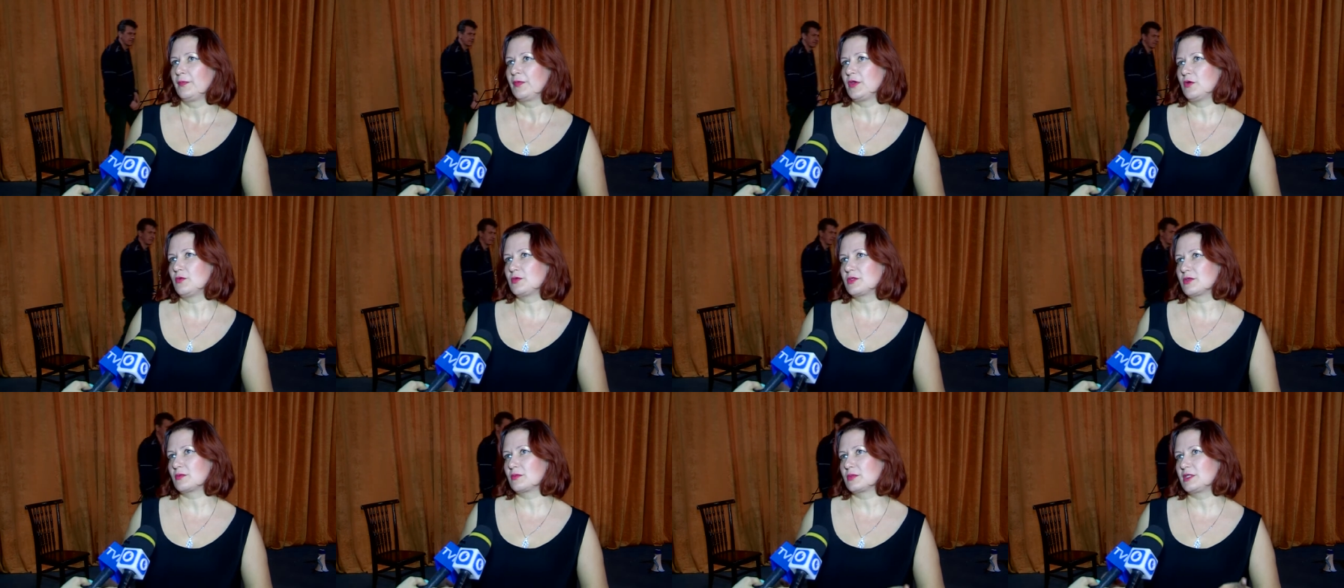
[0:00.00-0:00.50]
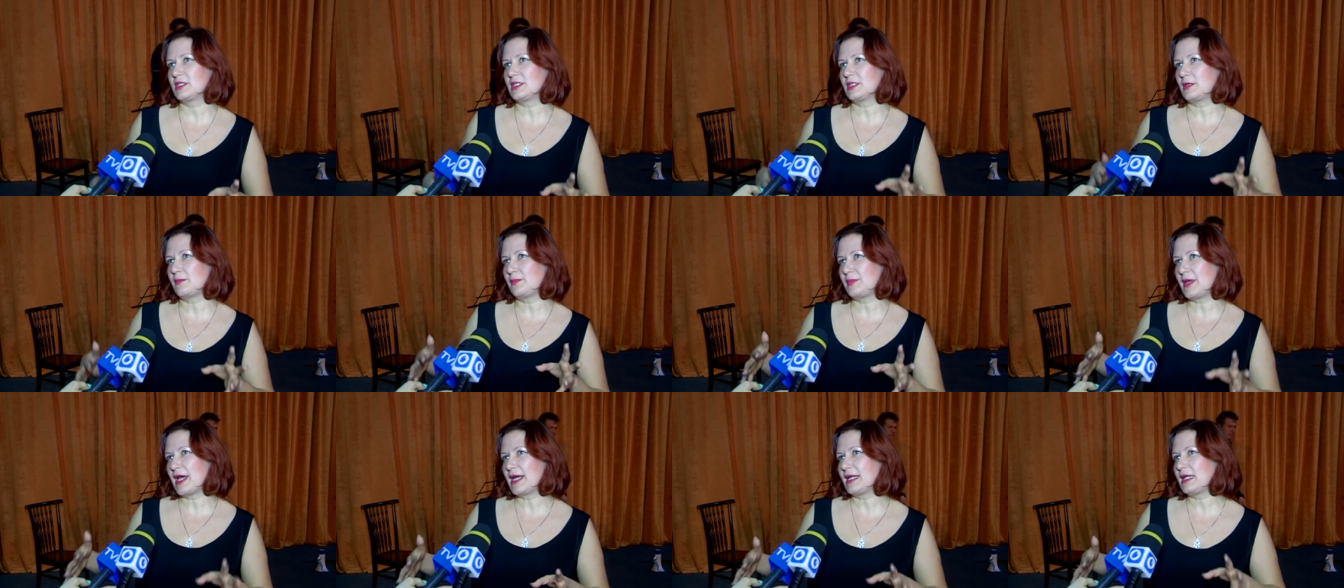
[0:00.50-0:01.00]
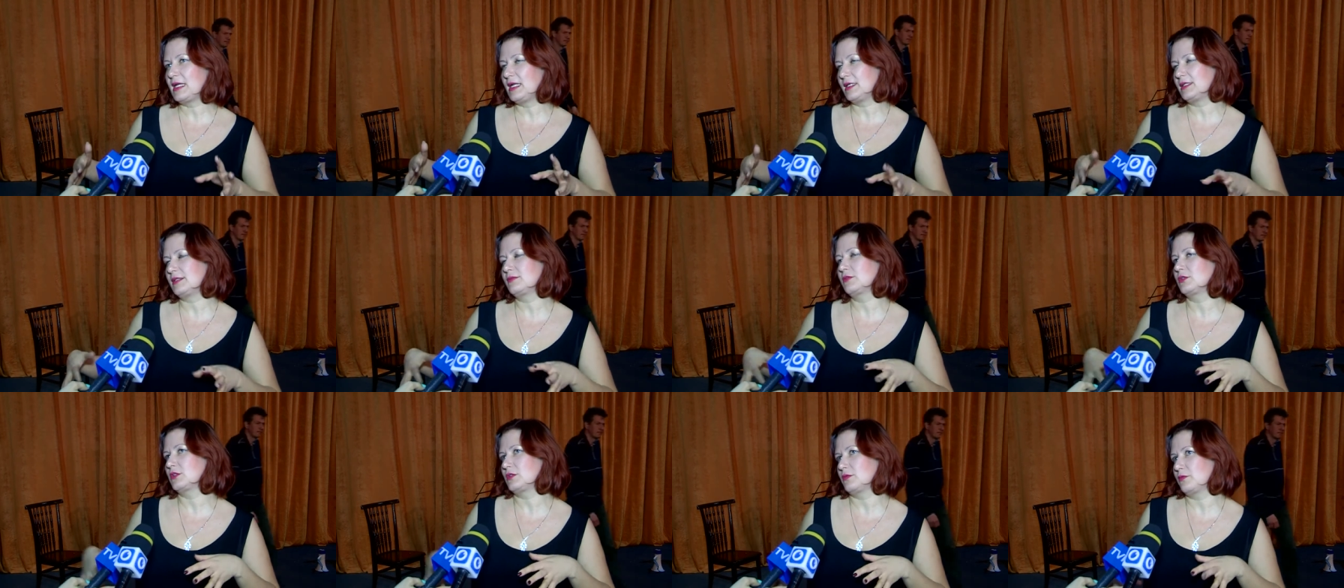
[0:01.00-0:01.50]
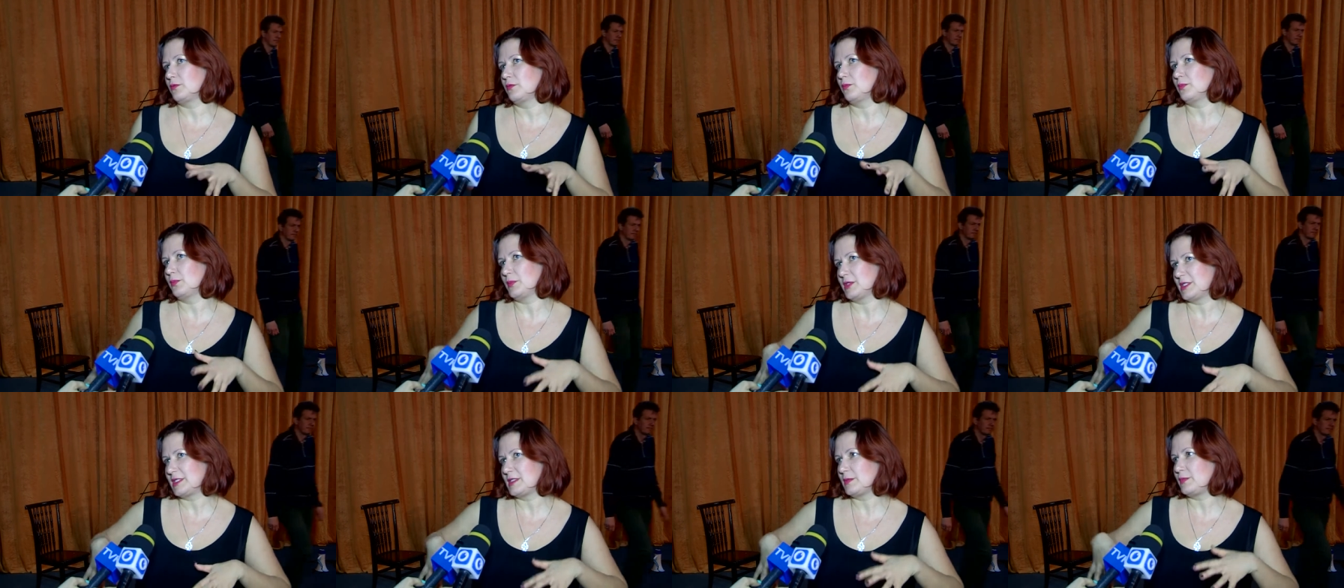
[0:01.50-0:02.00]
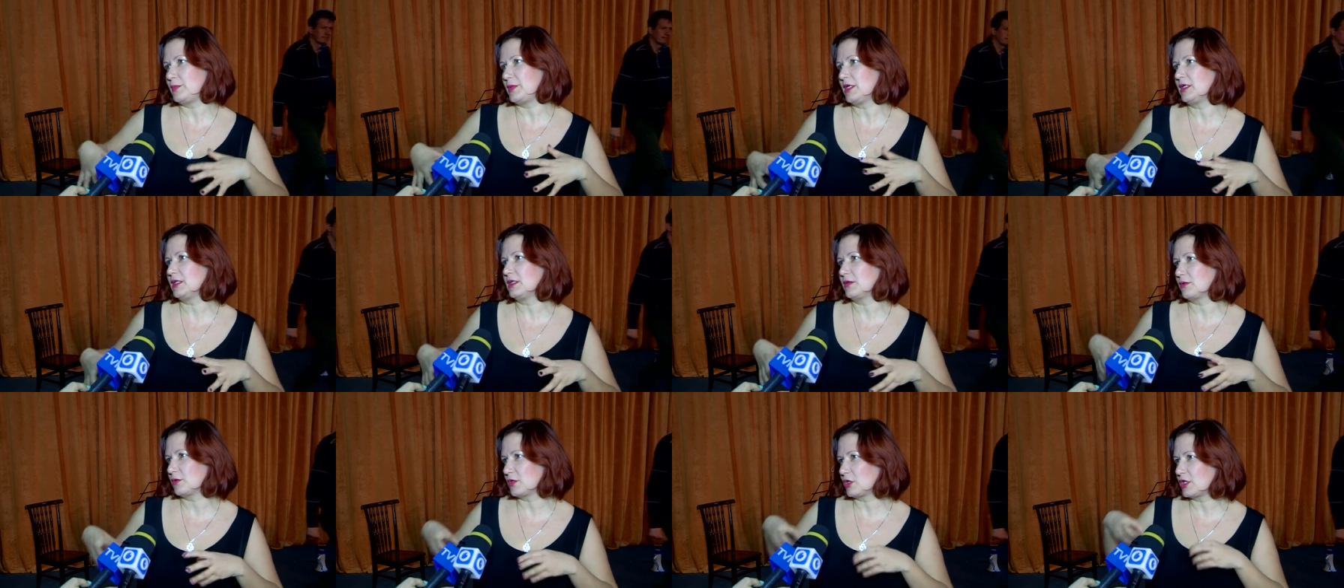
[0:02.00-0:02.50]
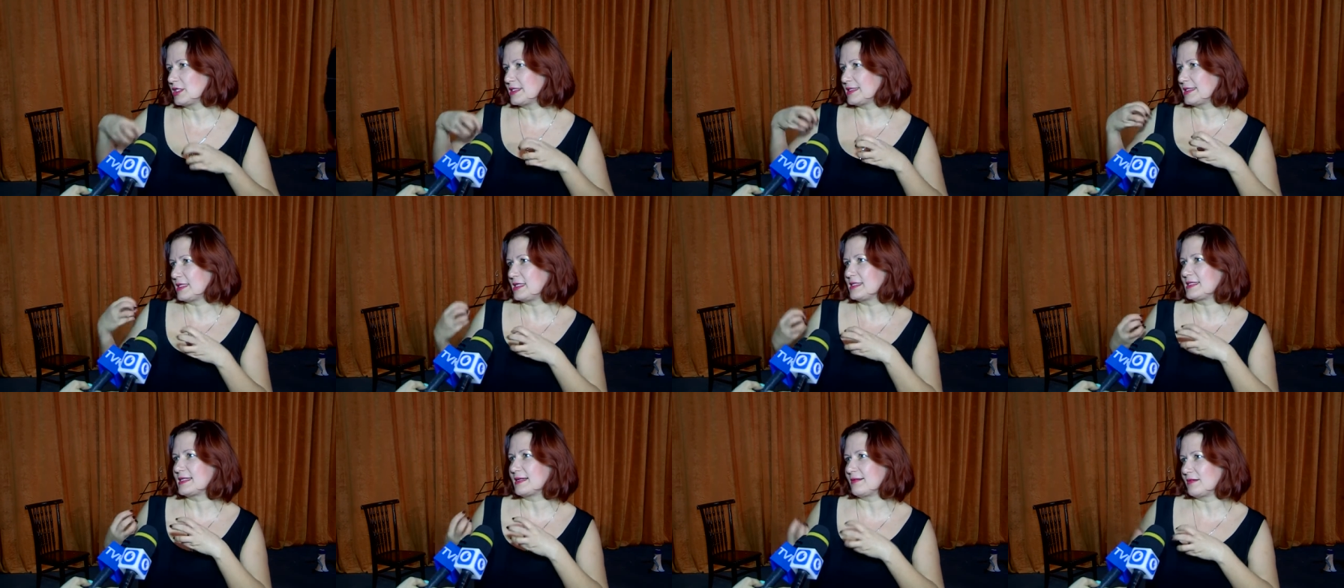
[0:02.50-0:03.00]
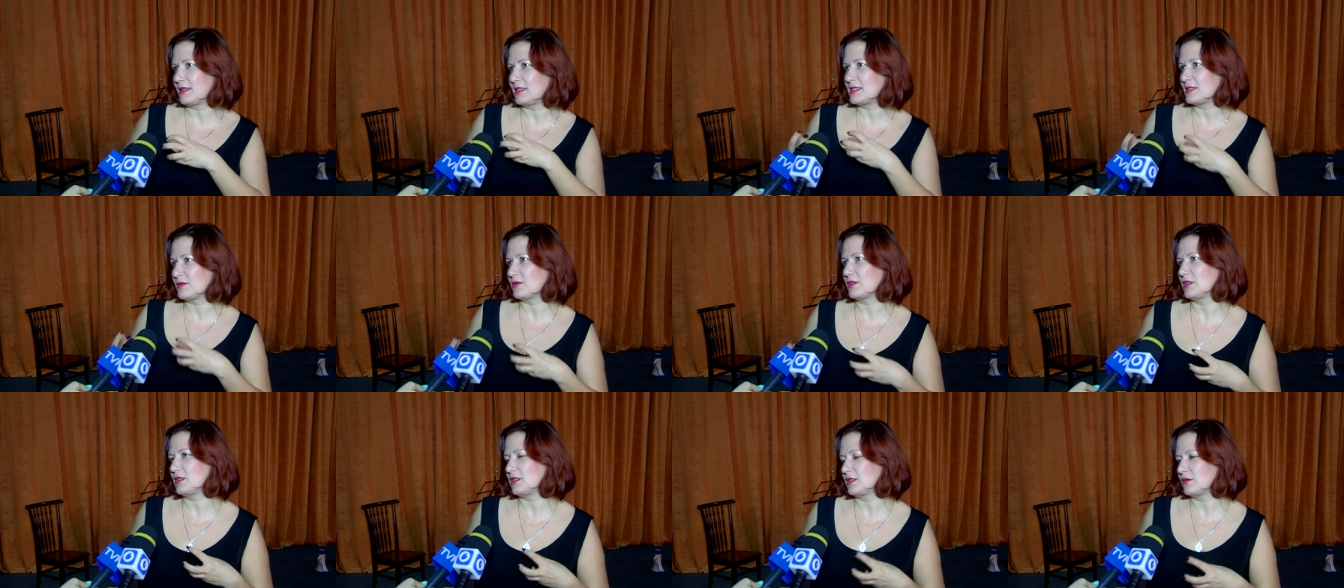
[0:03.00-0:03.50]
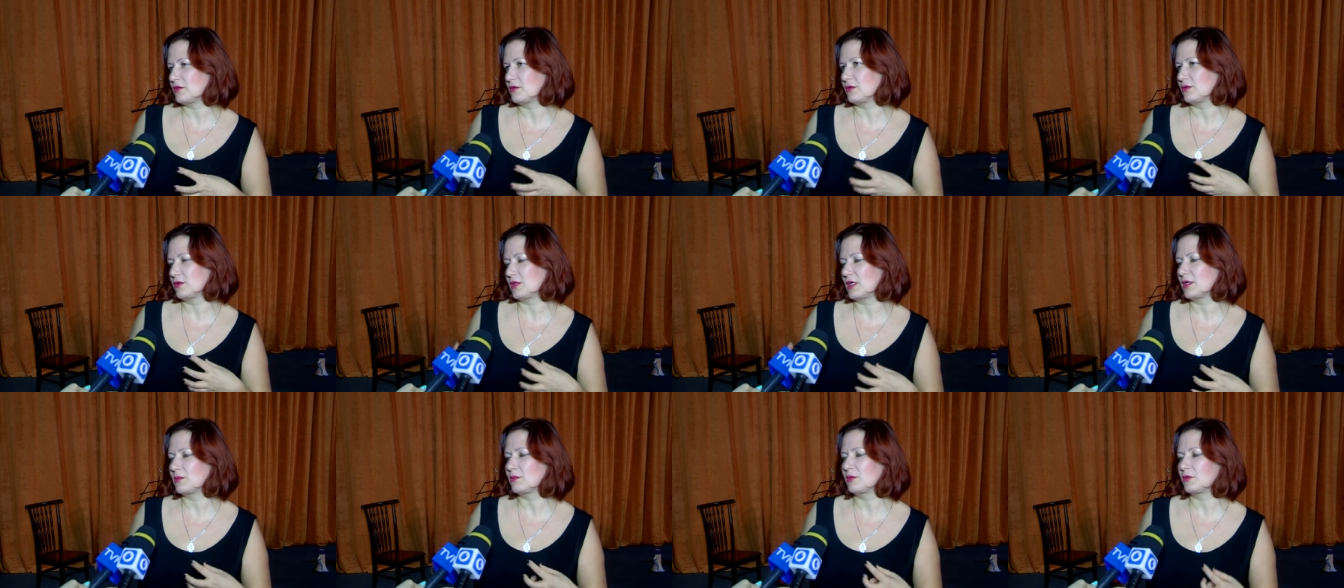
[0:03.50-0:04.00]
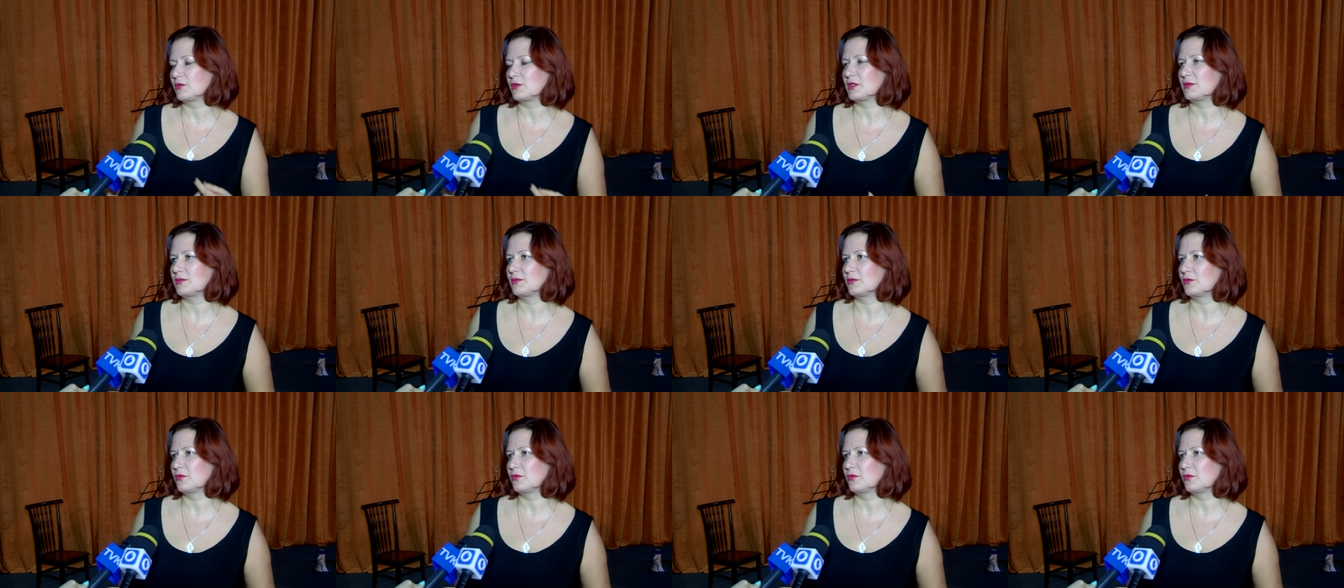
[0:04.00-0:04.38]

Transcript: И, в общем, где-то пять лет вот постепенно кристаллизовалась вот эта как бы вот